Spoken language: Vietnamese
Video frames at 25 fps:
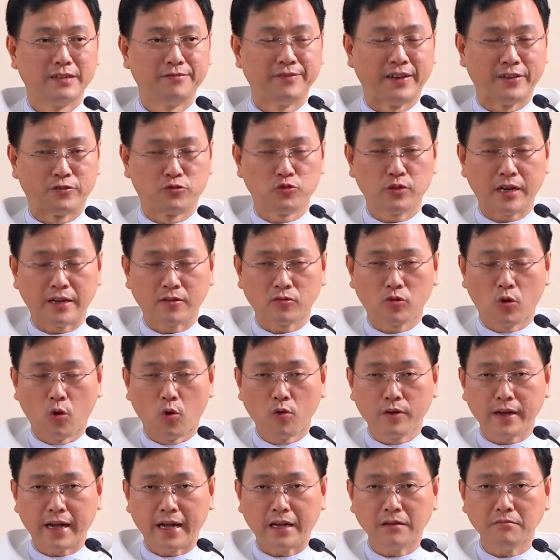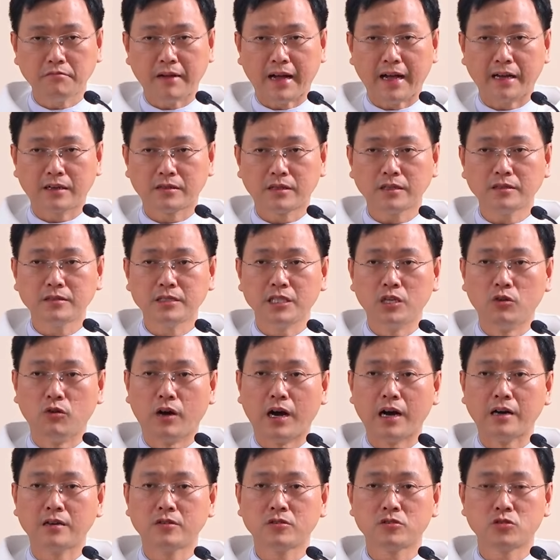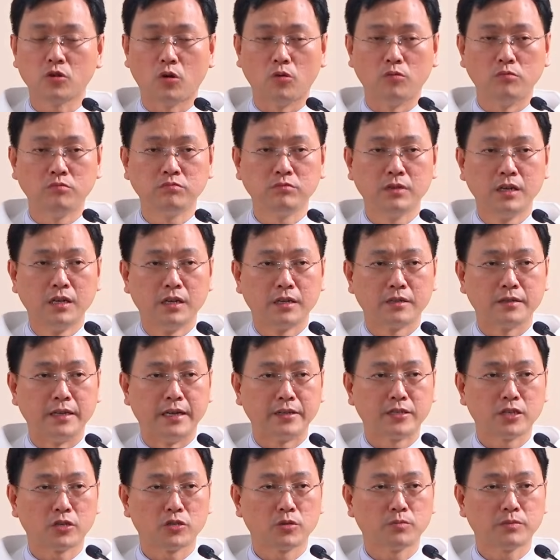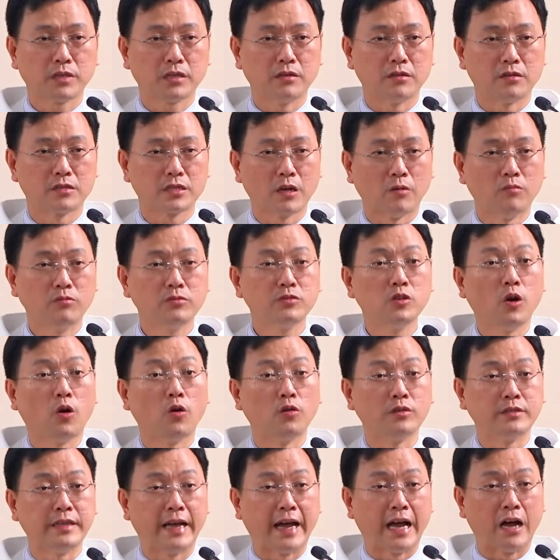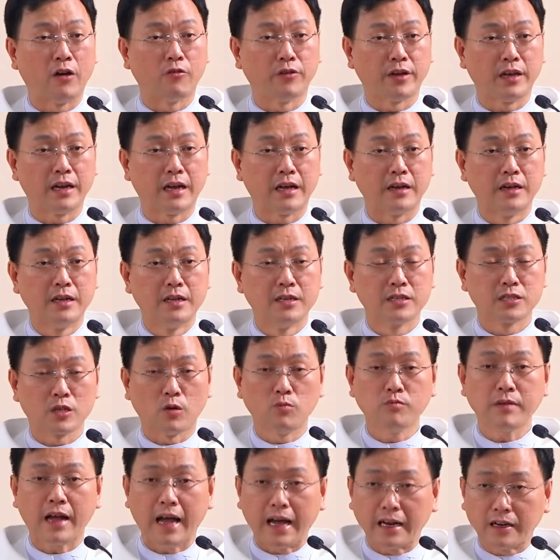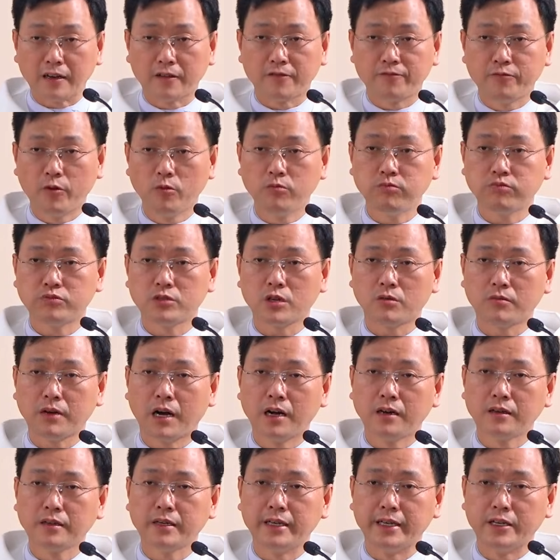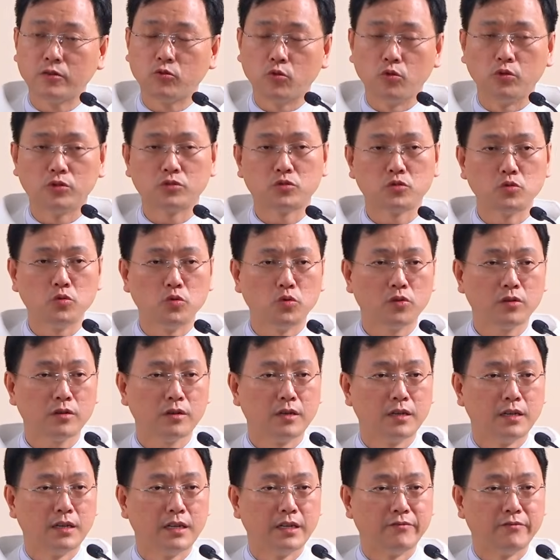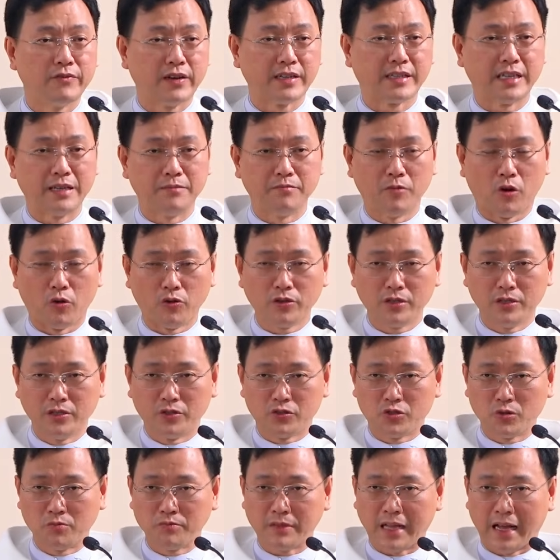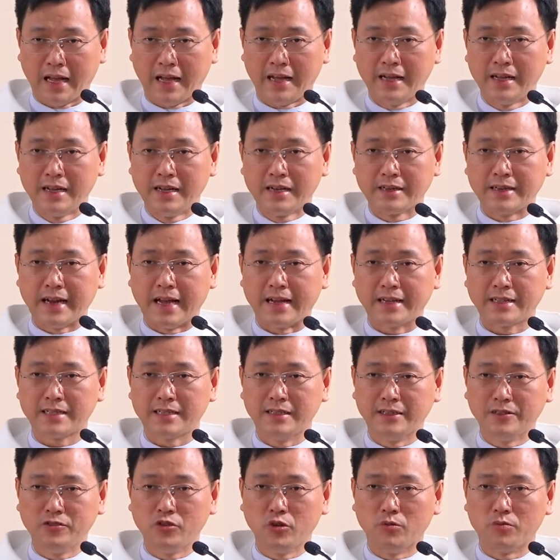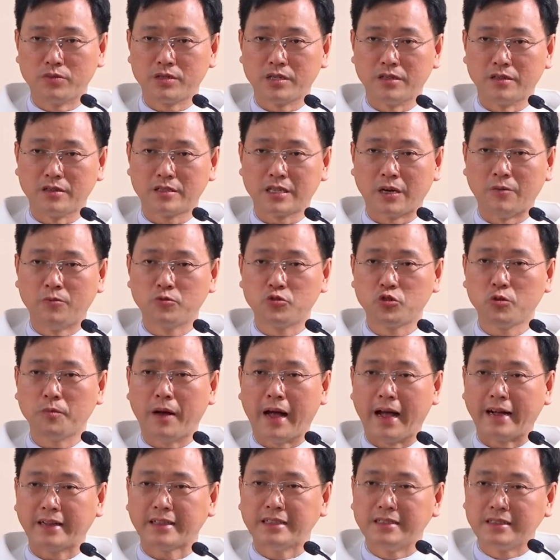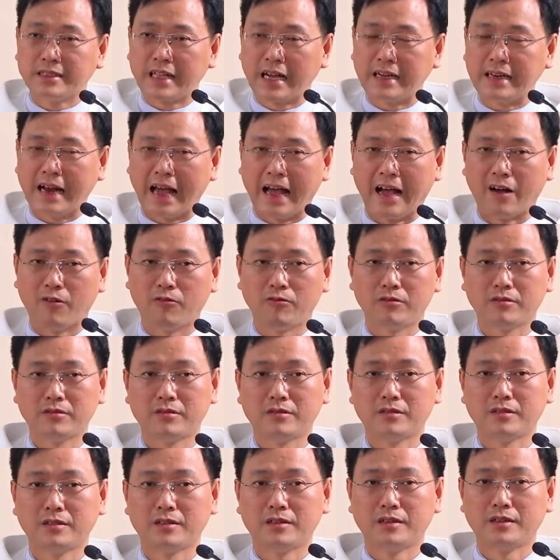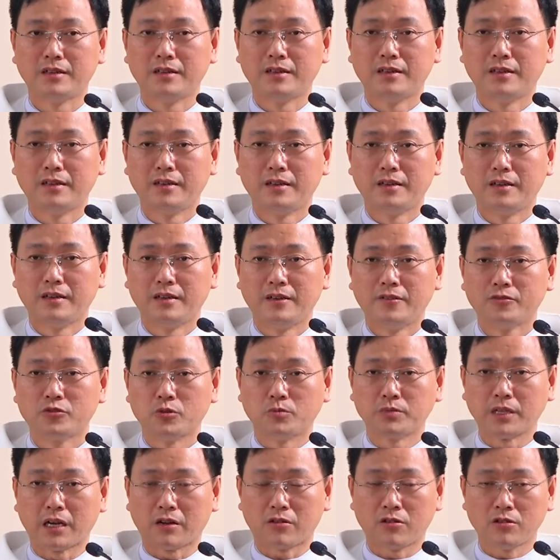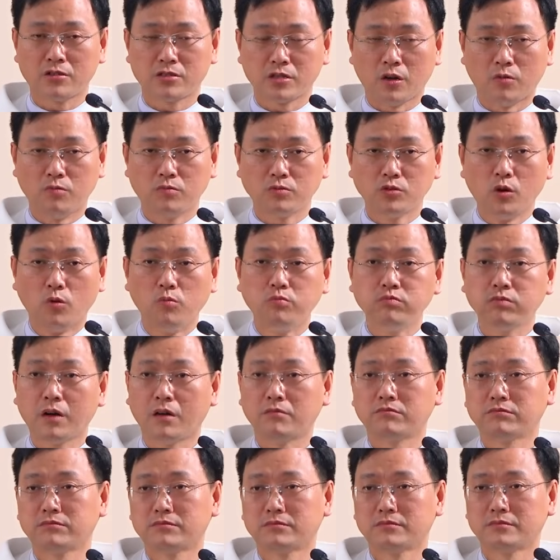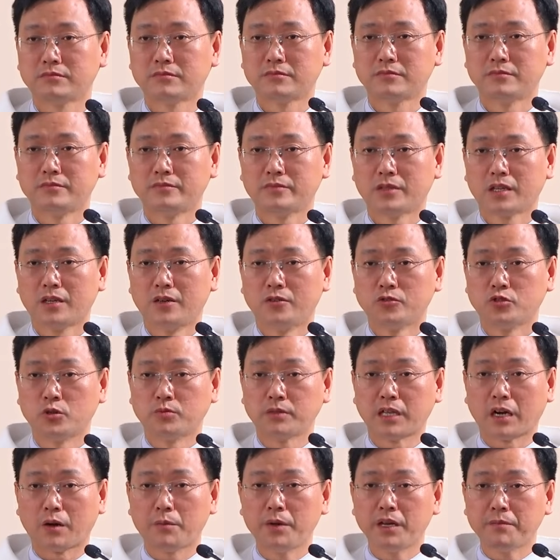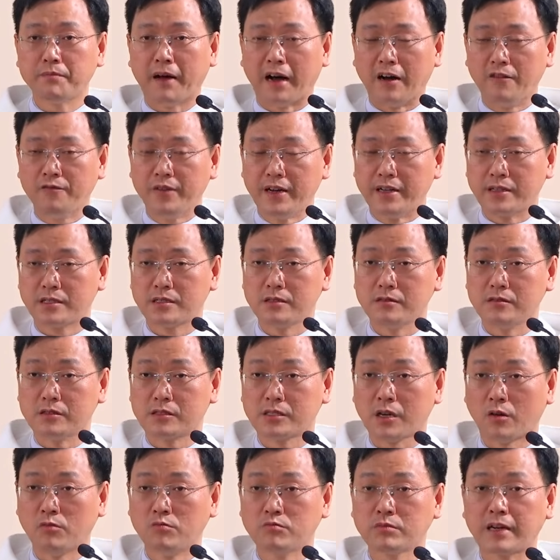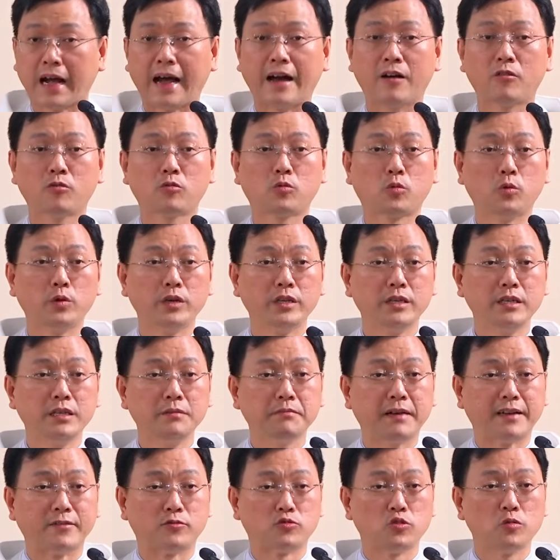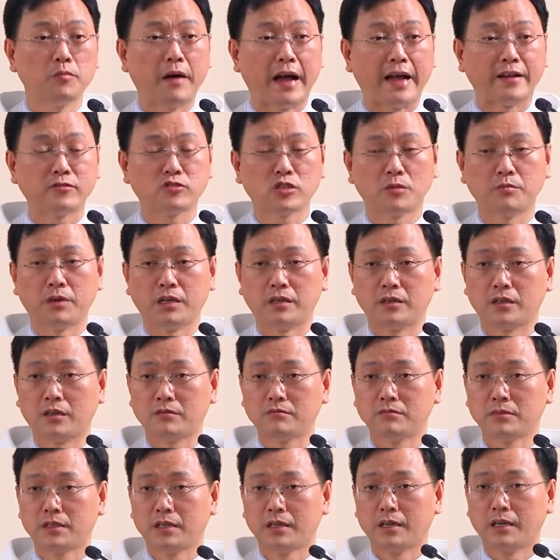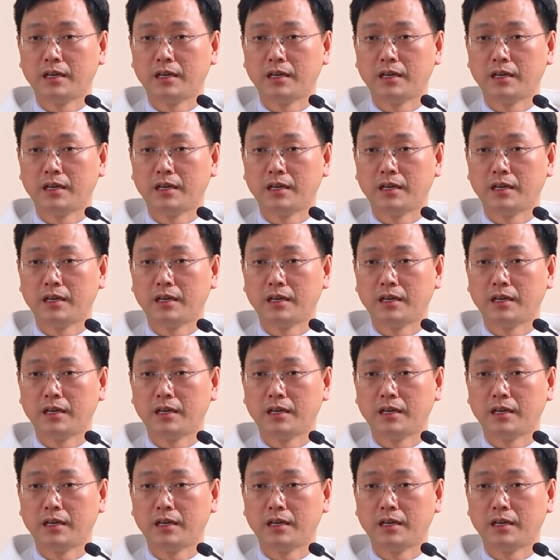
Và Chúa đang cố gắng ban rất nhiều ân sủng để cho chúng ta được sống dồi dào, nghĩa là sống hạnh phúc trong ân nghĩa của Chúa. Vậy thì mỗi người chúng ta đang sử dụng sự sống Chúa ban như thế nào? Chúng ta có sống đúng không? Chúng ta có biết bảo vệ sự sống cao quý mà Chúa ban cho mình không?